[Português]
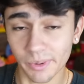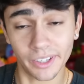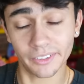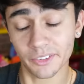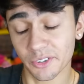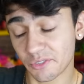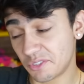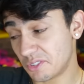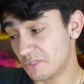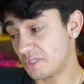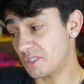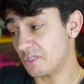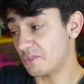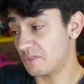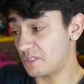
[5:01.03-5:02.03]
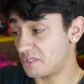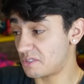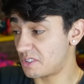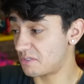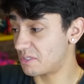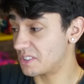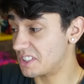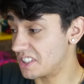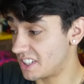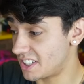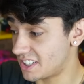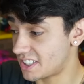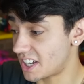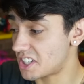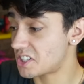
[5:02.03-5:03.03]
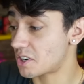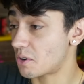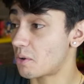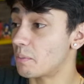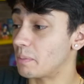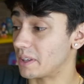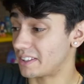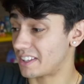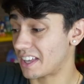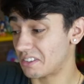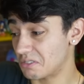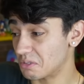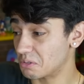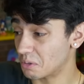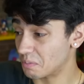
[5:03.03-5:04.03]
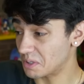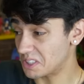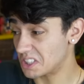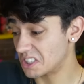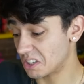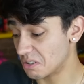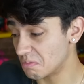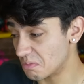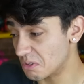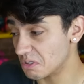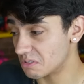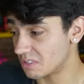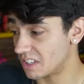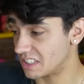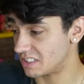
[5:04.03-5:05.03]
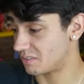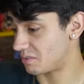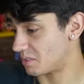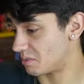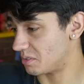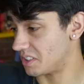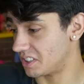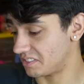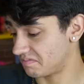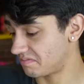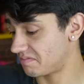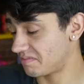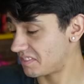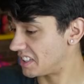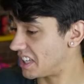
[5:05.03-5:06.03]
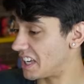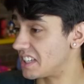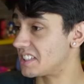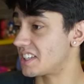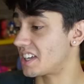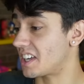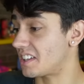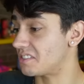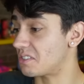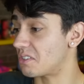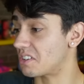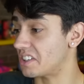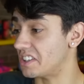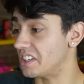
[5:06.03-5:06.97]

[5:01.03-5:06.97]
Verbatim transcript: mano. Eu vi no seu vídeo que você já tinha completado e eu tô precisando muito dessa figurinha. O que, que você quer em troca